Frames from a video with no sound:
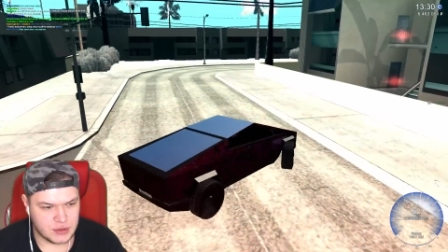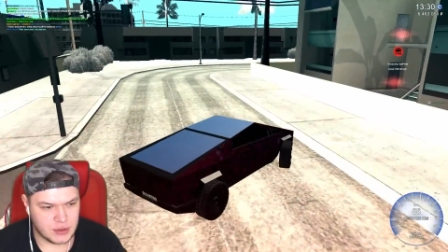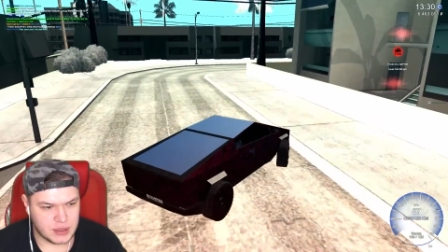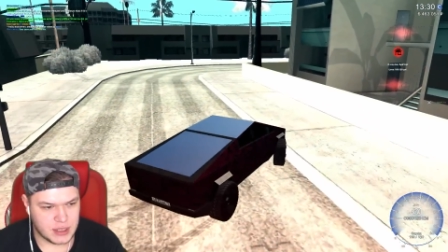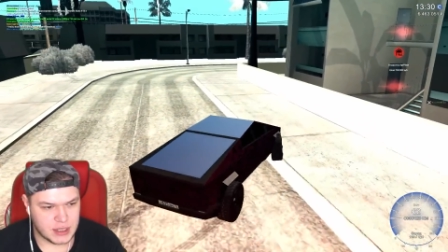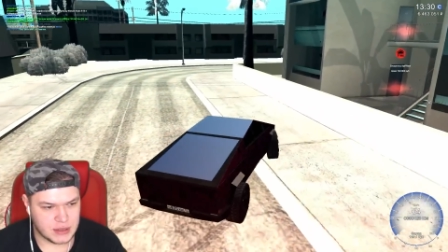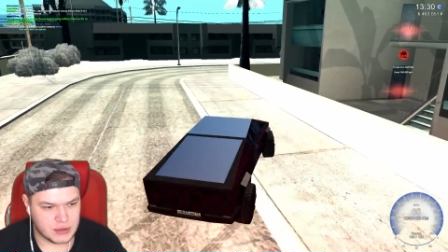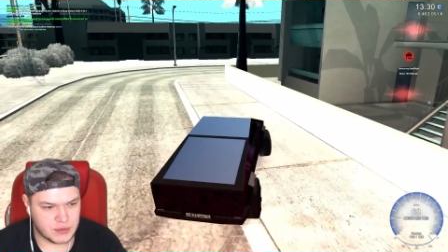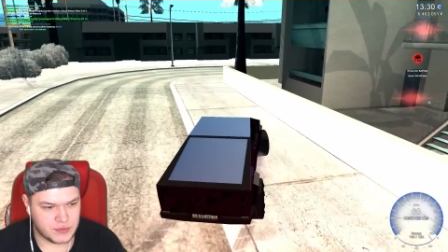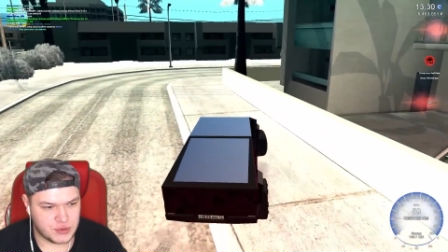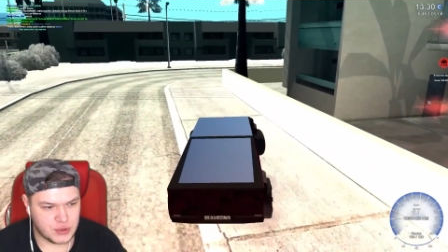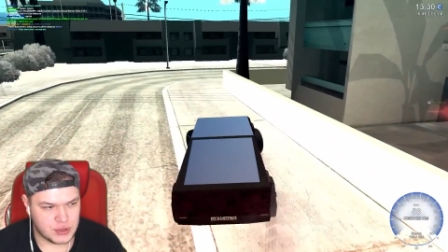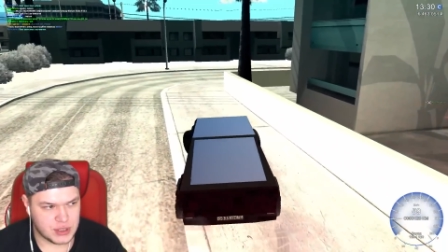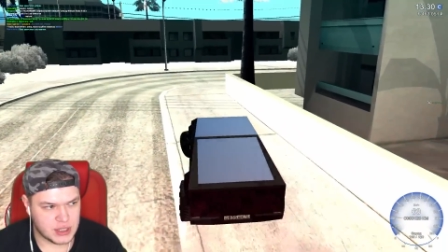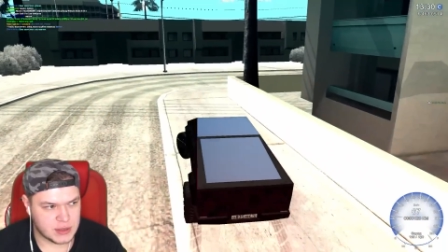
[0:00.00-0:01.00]
все есть, но
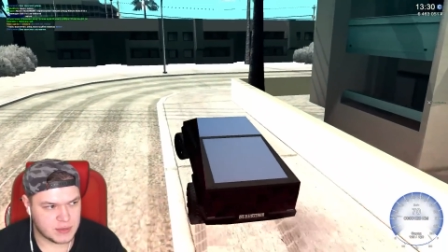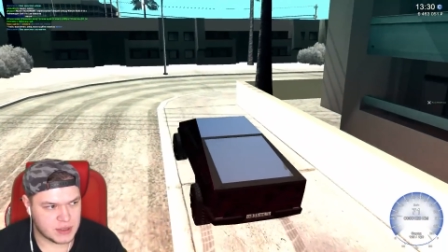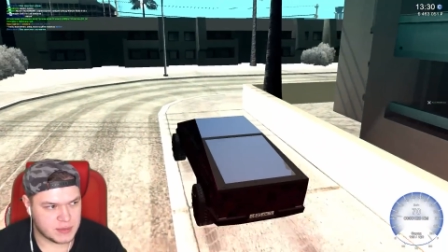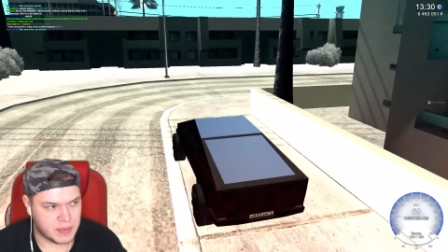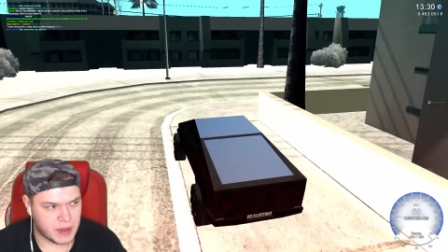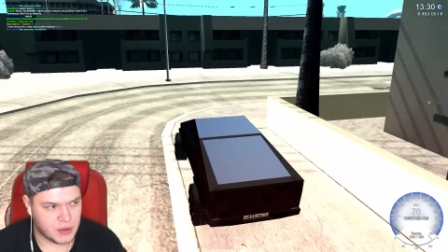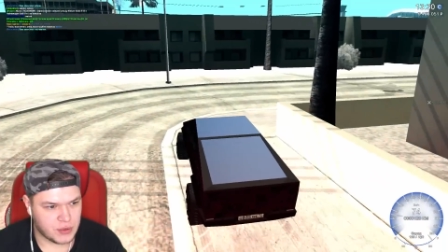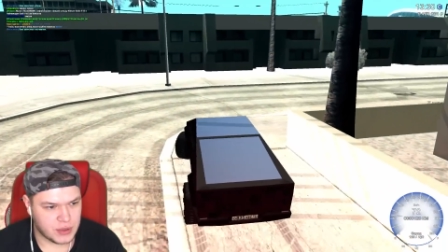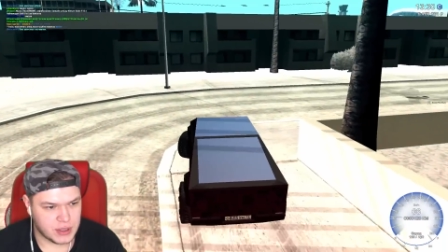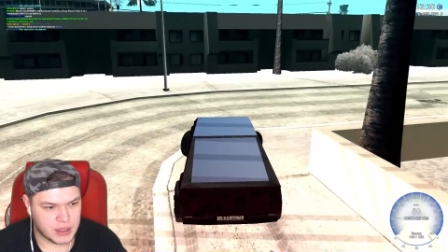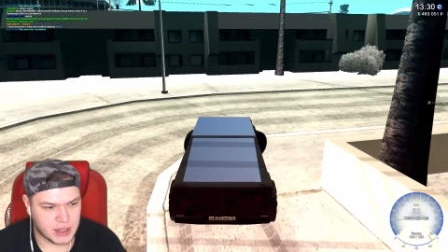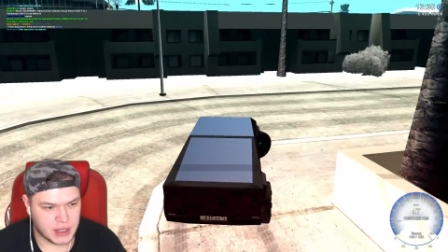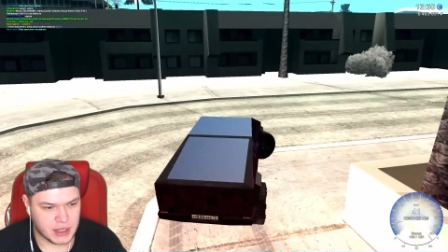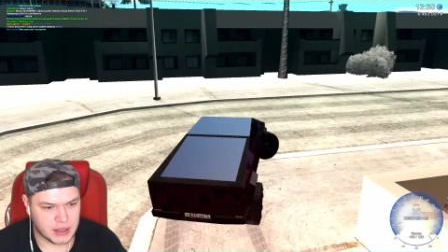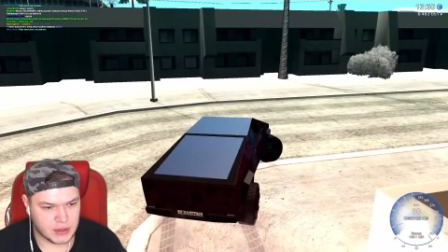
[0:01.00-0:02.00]
все, сейчас мы
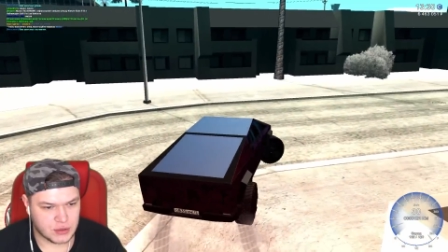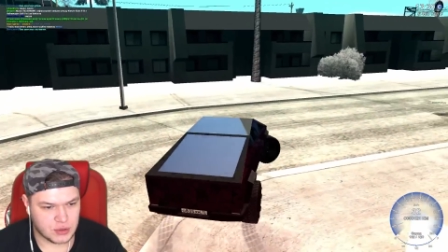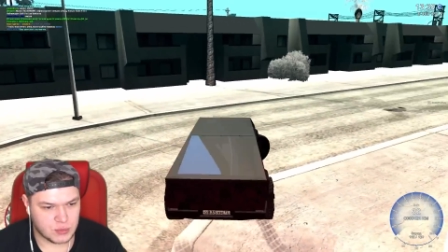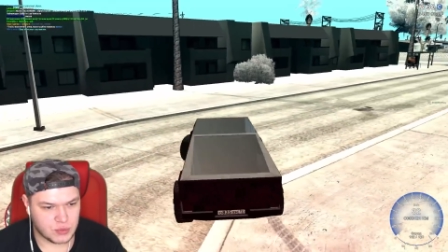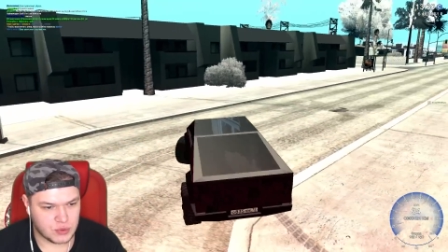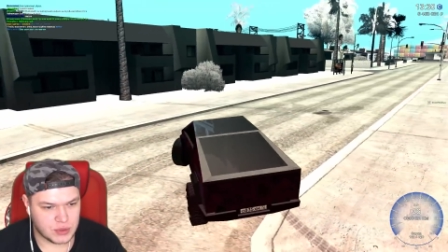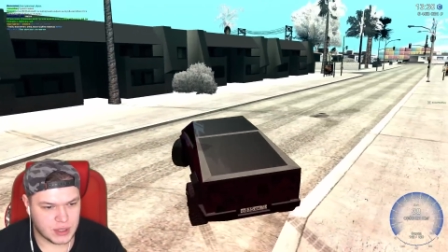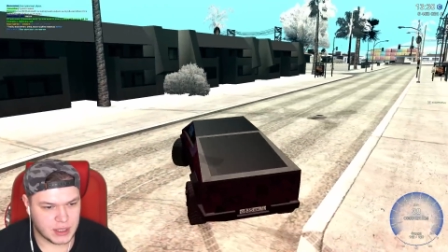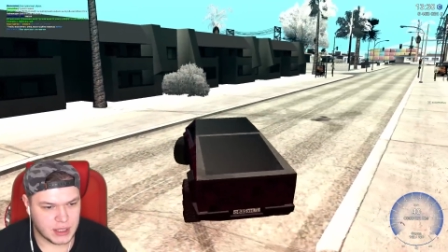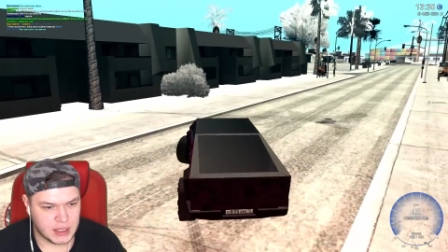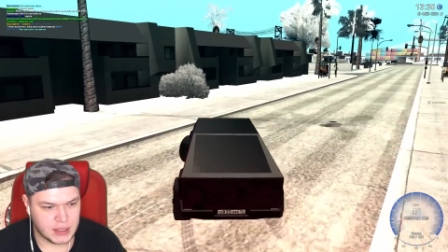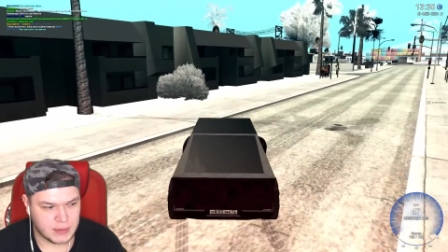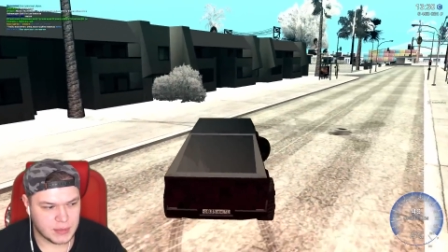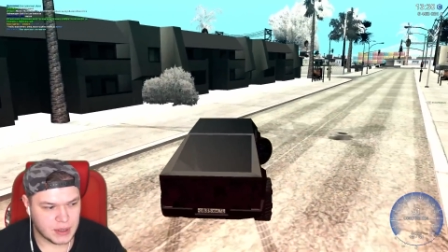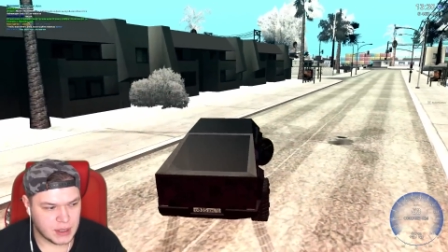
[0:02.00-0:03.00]
спокойненько, я так думаю,
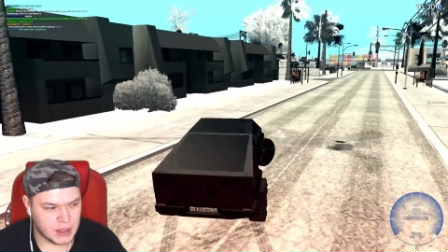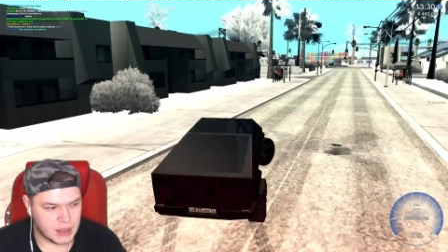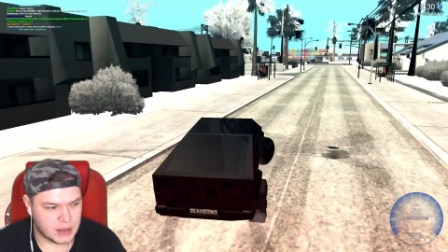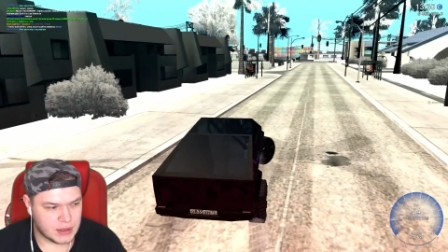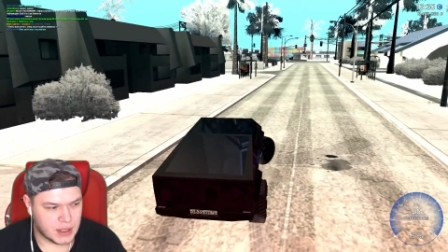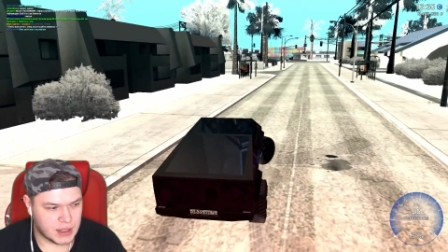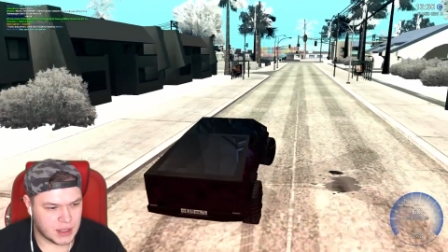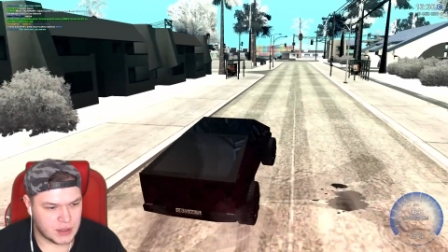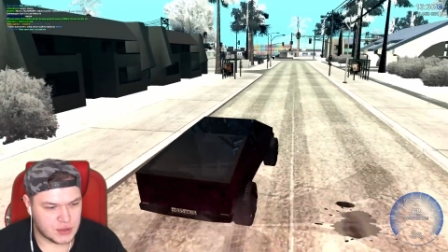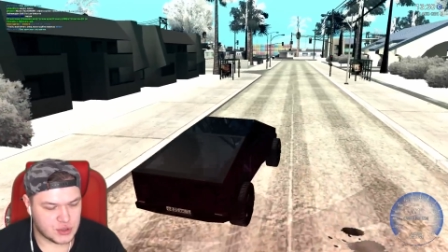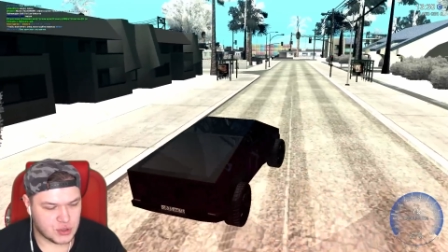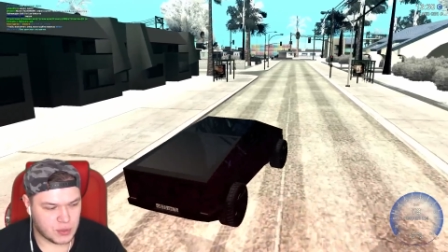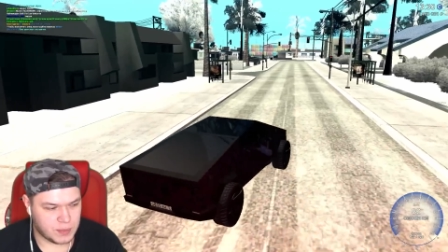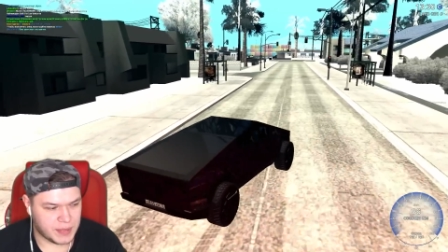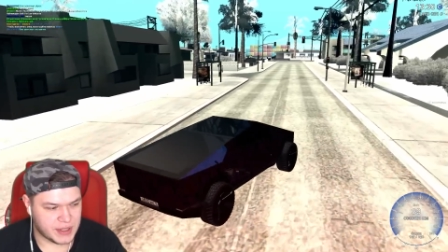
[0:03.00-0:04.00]
доедем. Надеюсь,
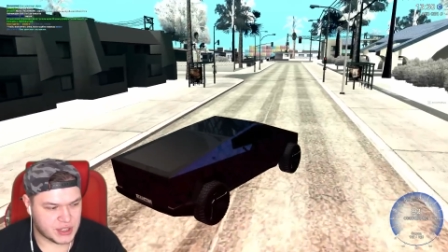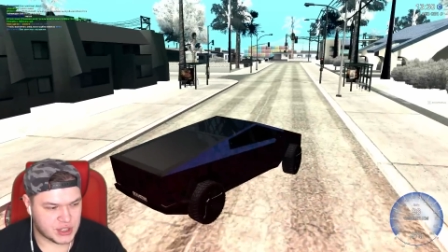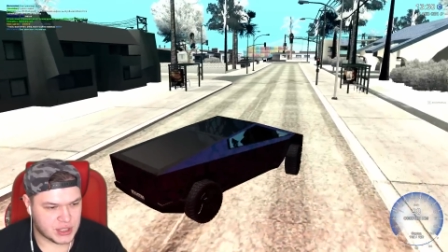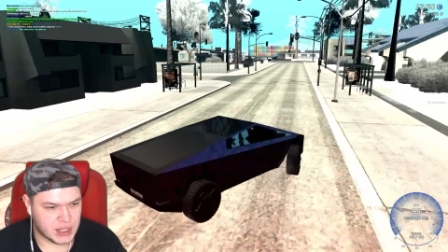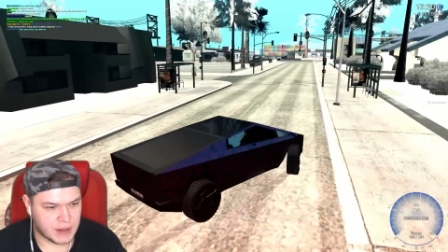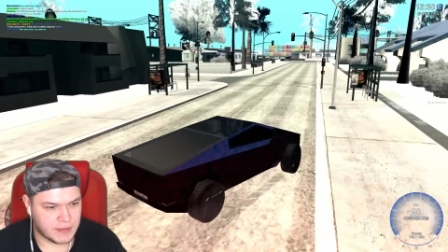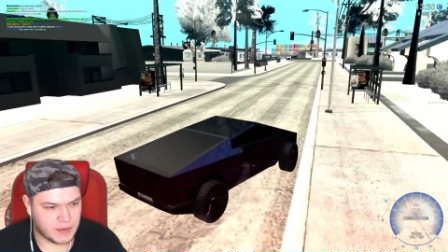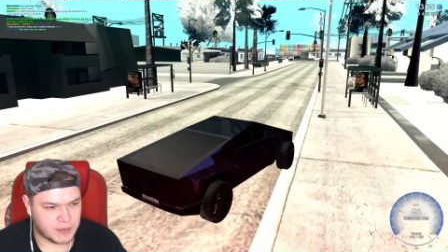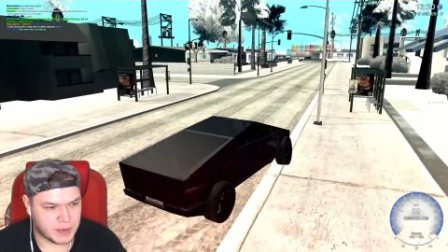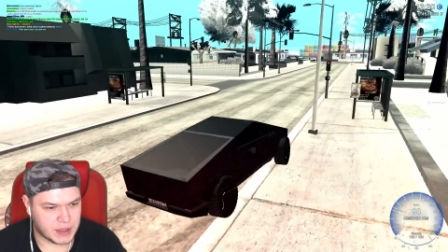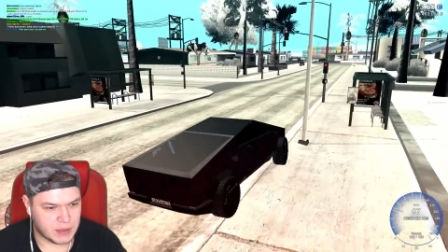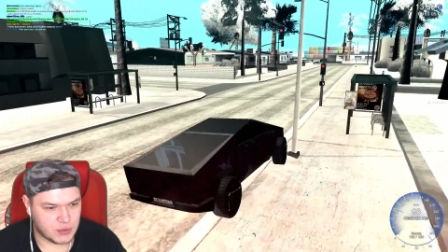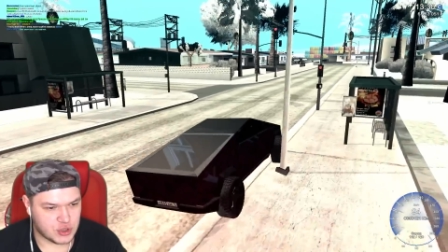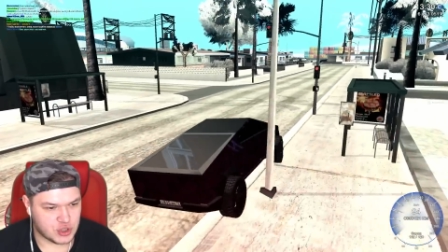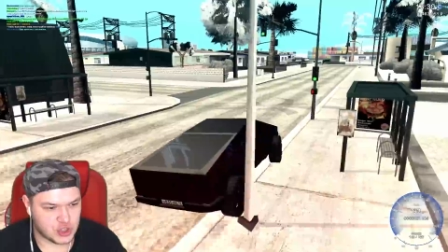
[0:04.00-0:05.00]
что без штрафов,
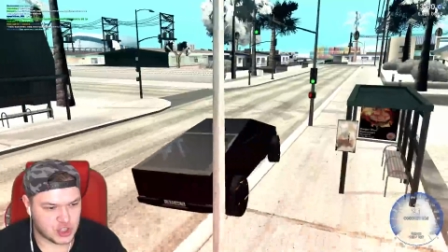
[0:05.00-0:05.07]
потому что